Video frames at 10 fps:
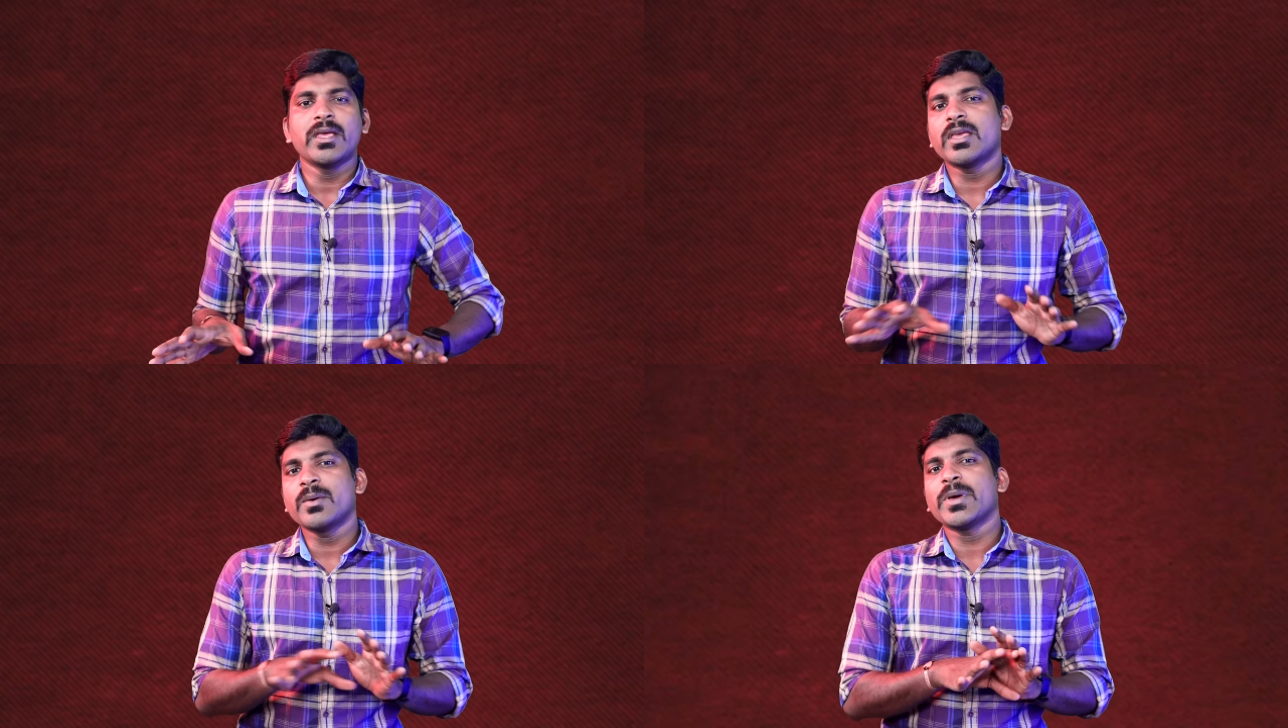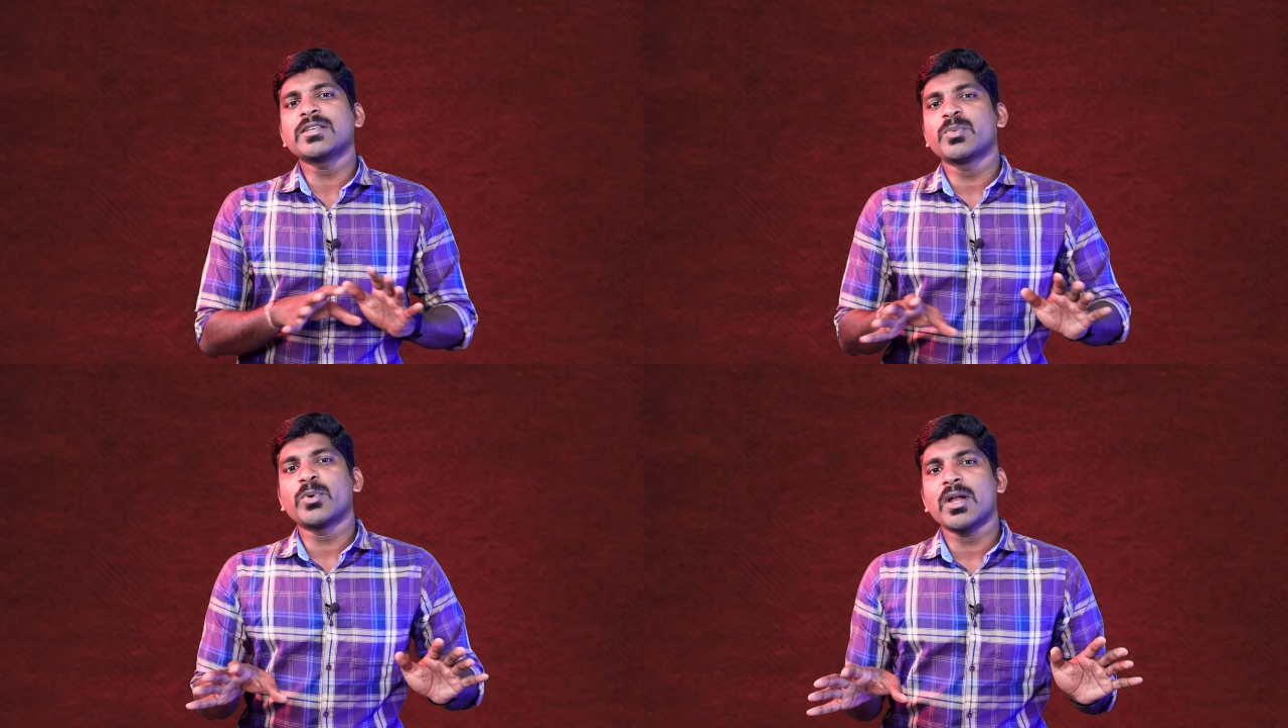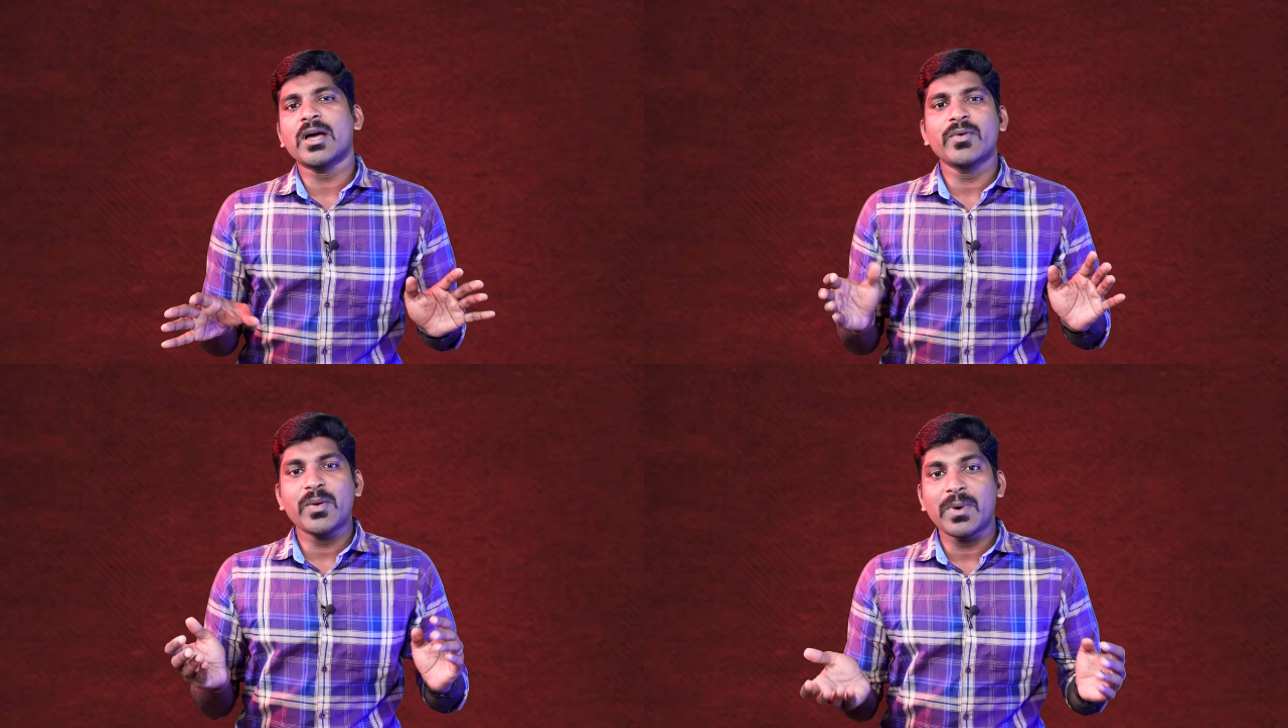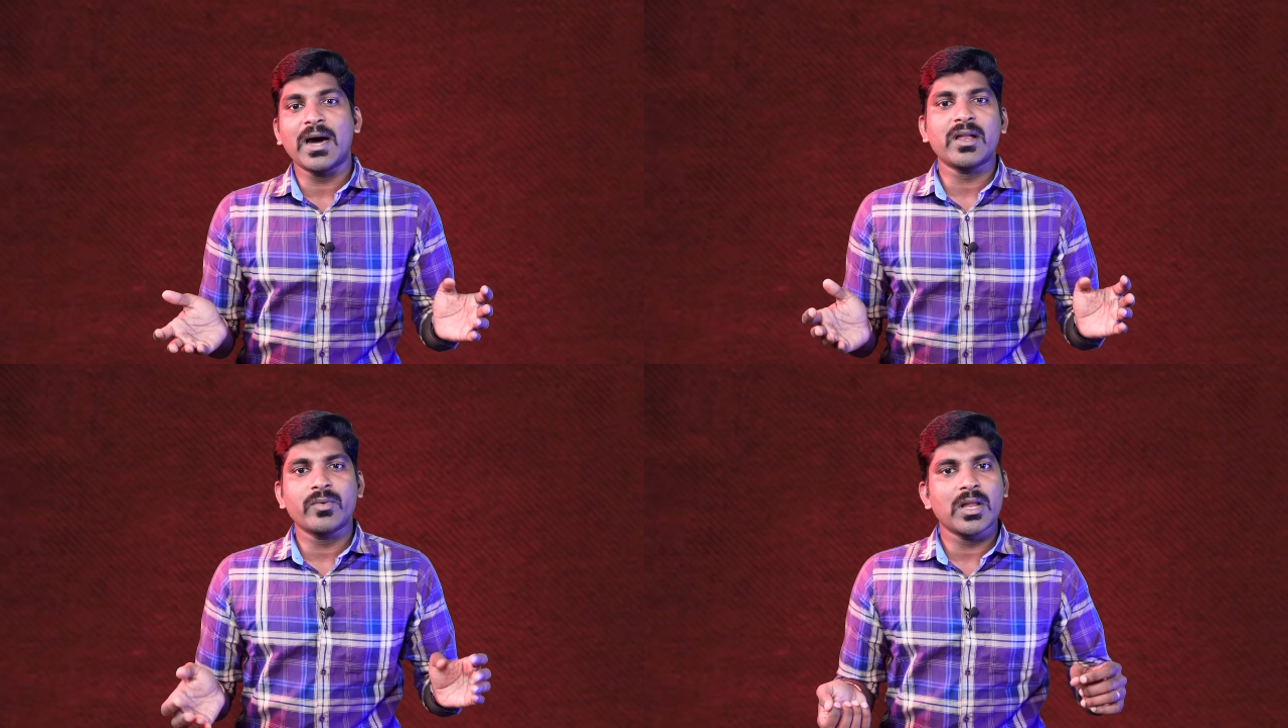இங்கே பேசு பொருளாகவே
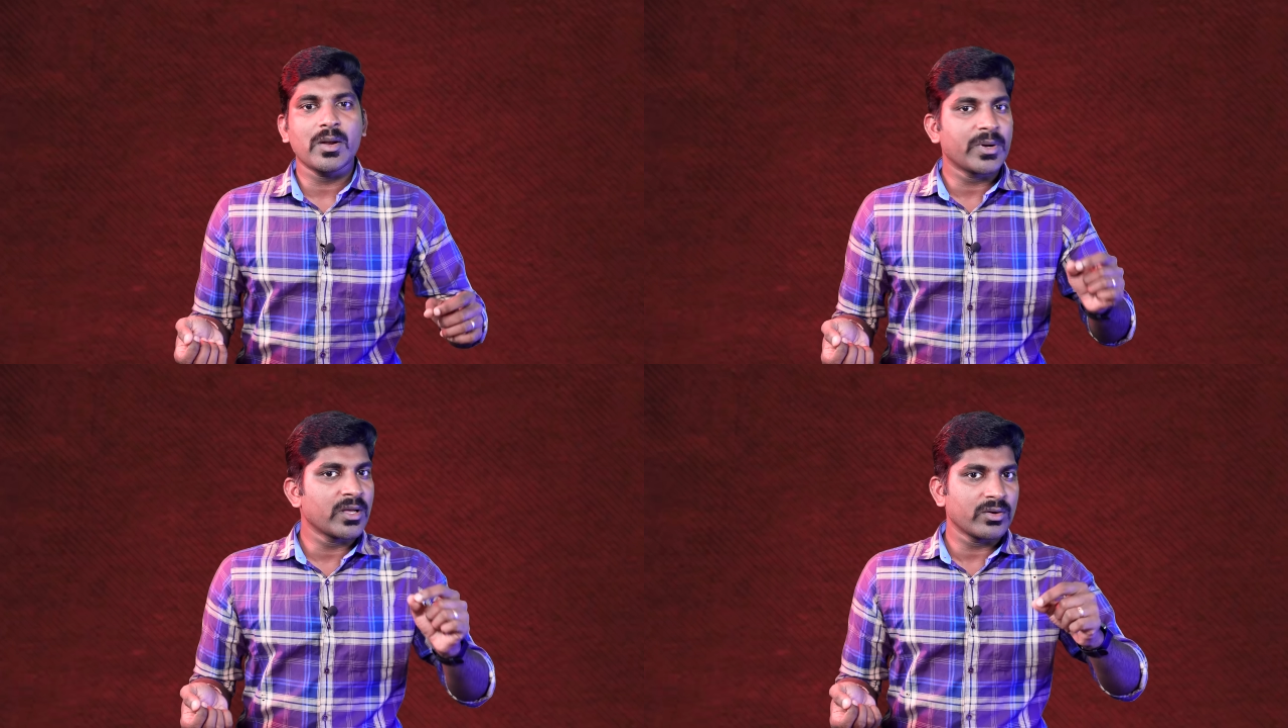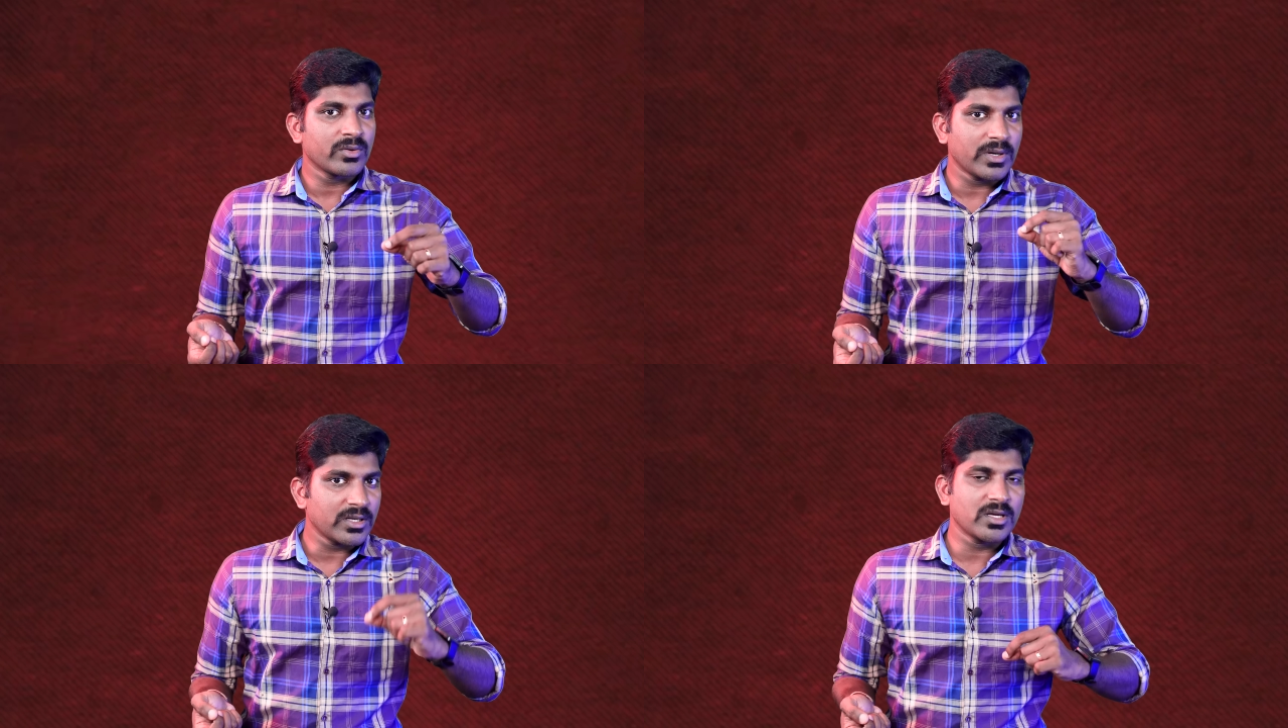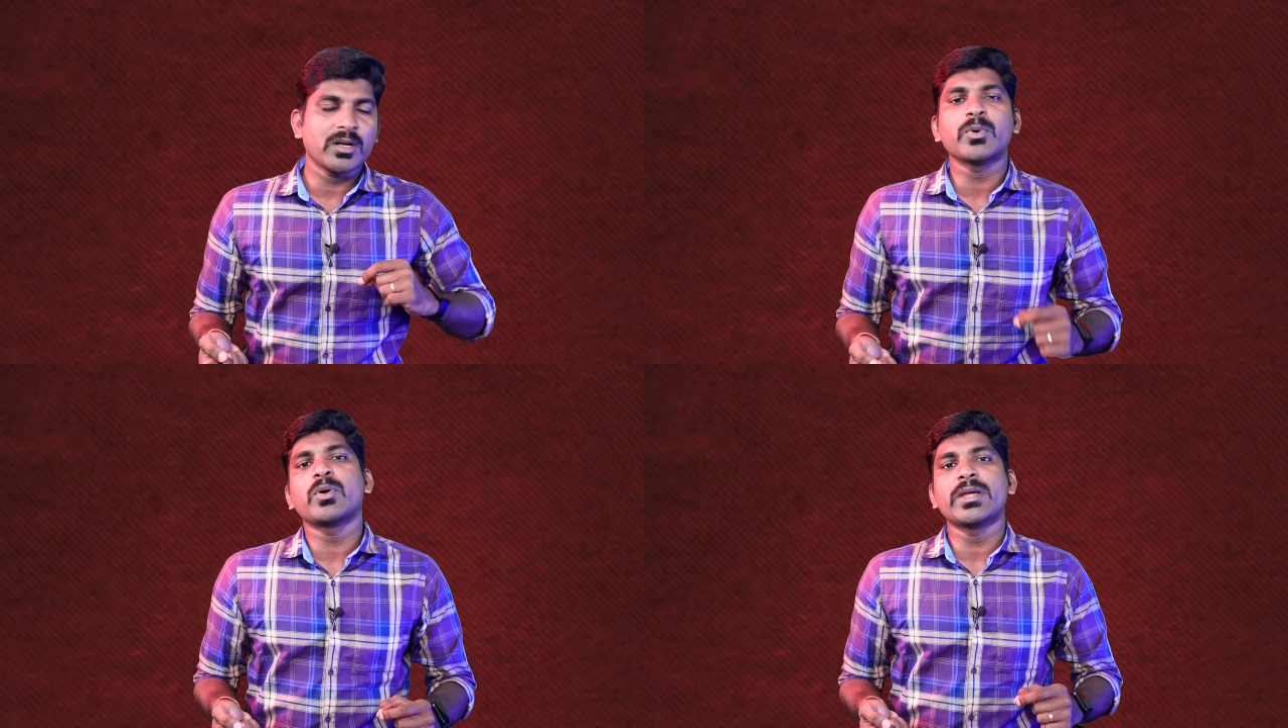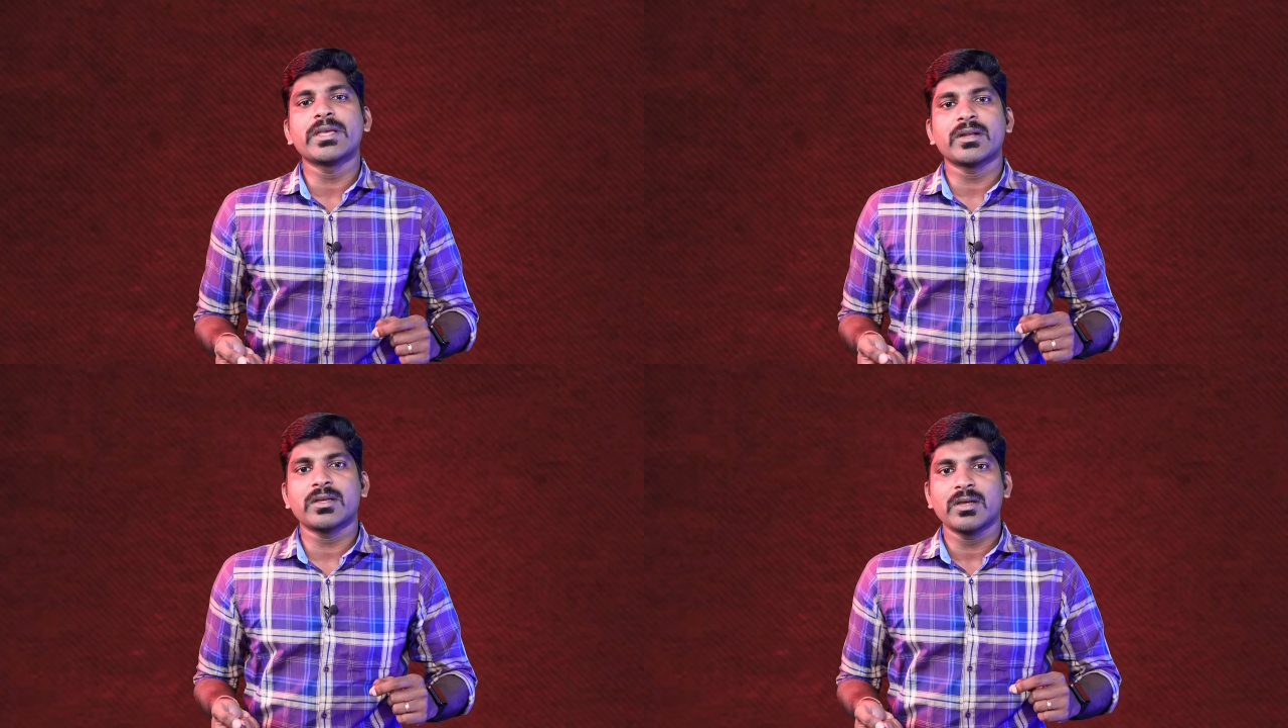மாறவில்லை அப்படிங்கிற ஒரு வருத்தம் நமக்குள்ளே
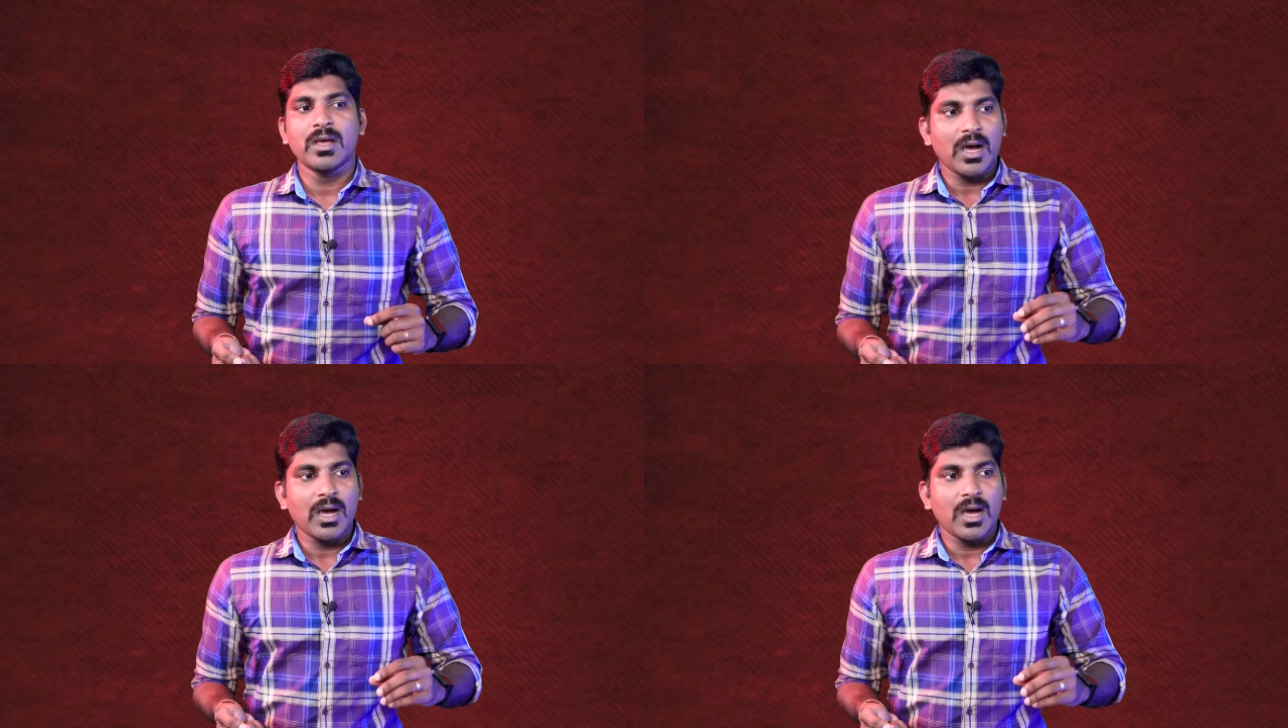இருக்குது